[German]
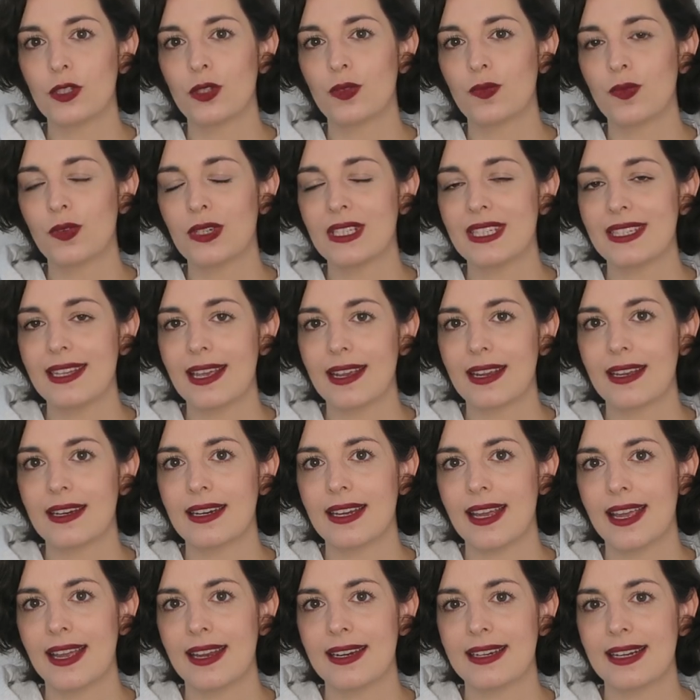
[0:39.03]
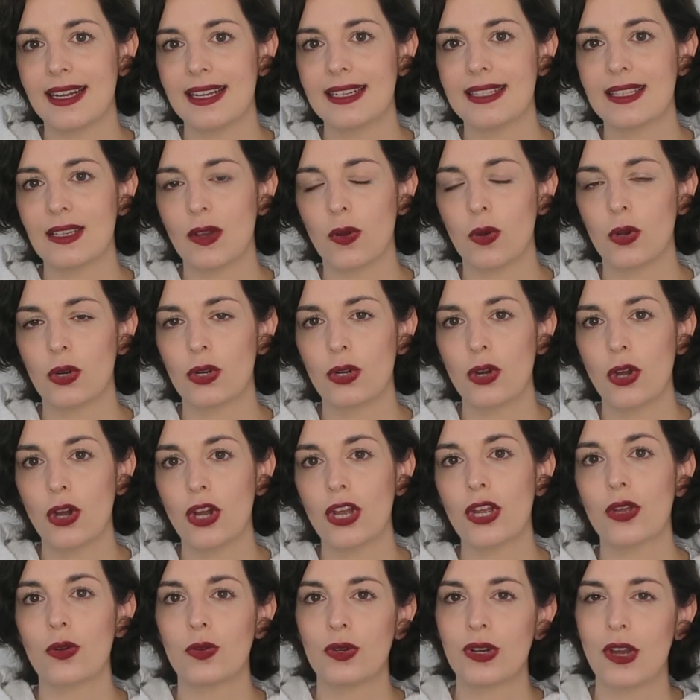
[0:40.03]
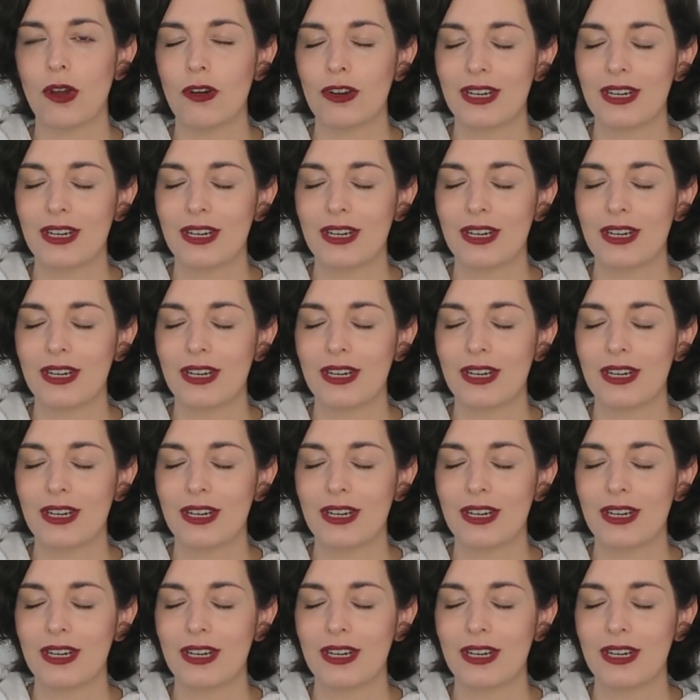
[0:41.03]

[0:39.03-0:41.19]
sowohl Secondhand als auch neu und